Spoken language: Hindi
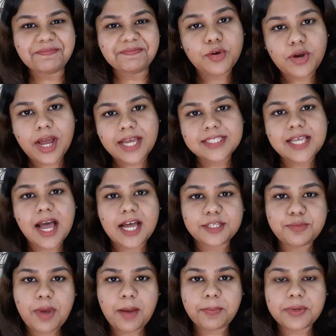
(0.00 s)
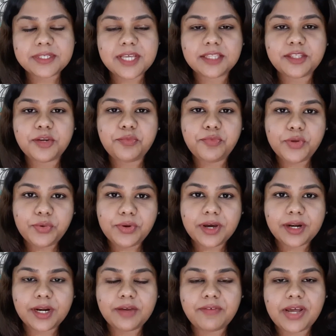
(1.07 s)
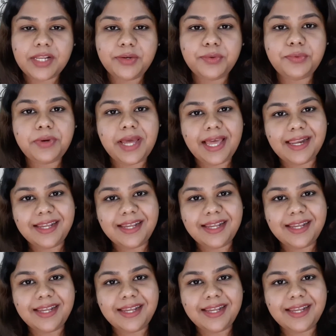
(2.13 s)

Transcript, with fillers: तो गाइज आज मैं आपके साथ रिव्यू करने वाली हूँ